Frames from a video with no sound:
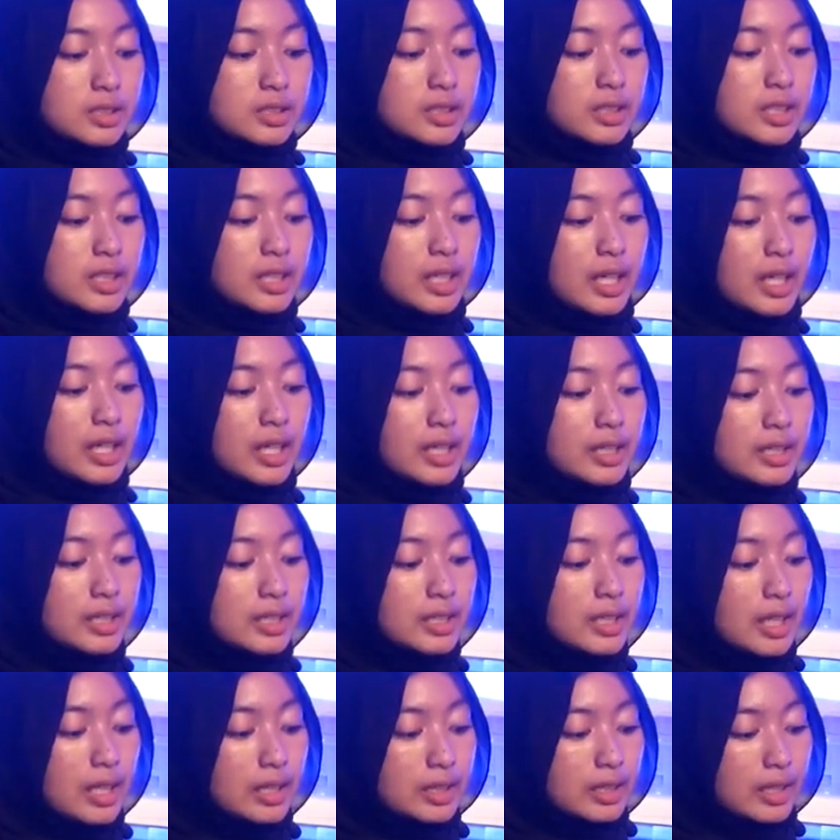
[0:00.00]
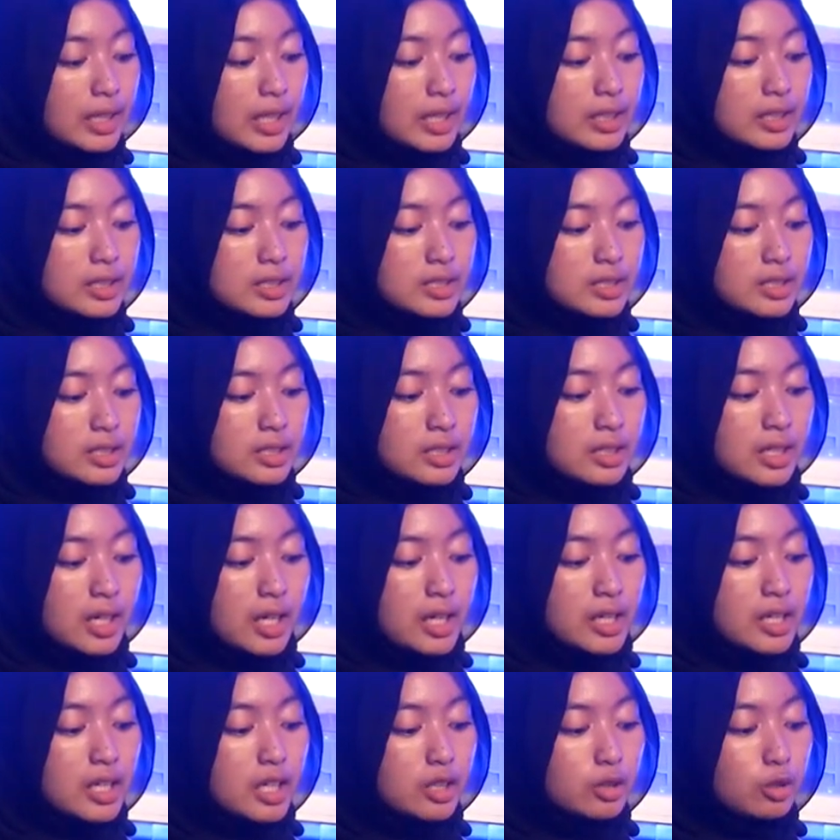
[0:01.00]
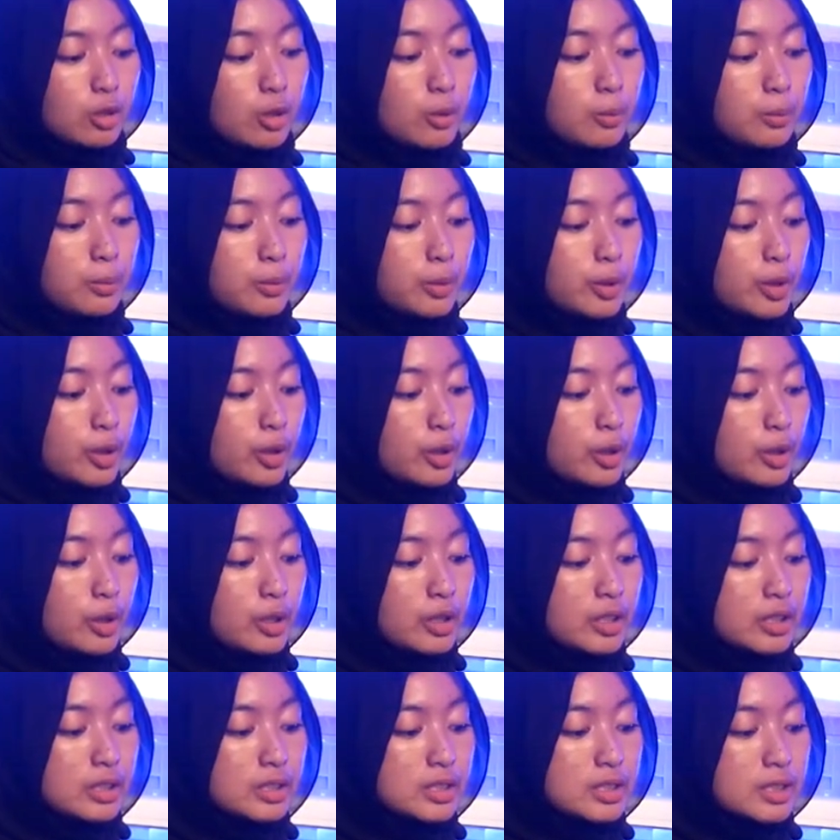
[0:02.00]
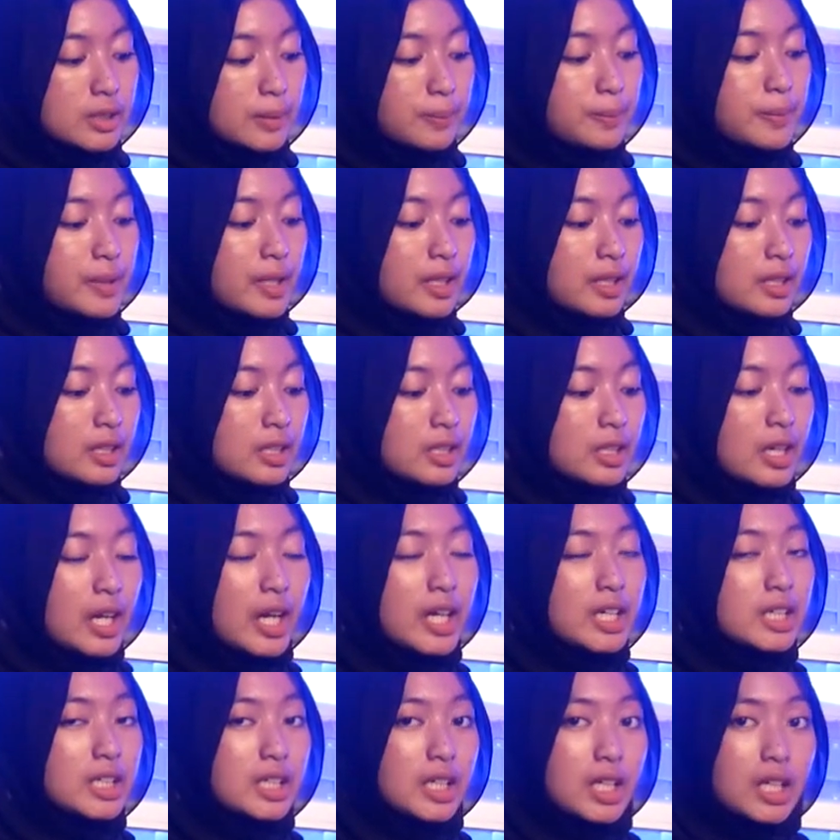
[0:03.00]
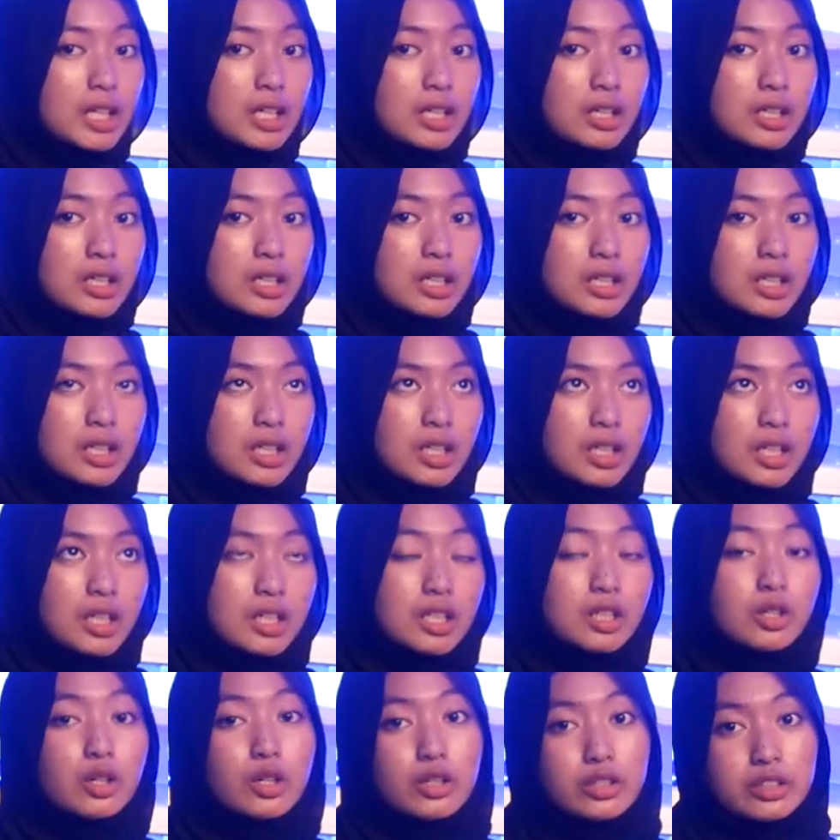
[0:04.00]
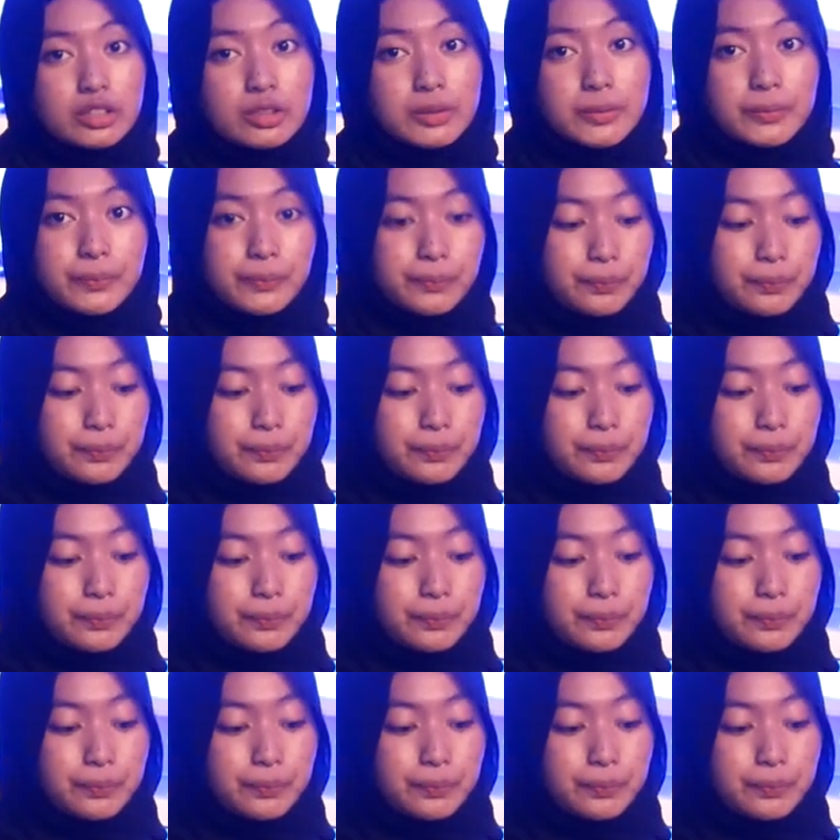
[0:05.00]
Jadi kalian tinggal tekan di sini ada tombol seperti icon record.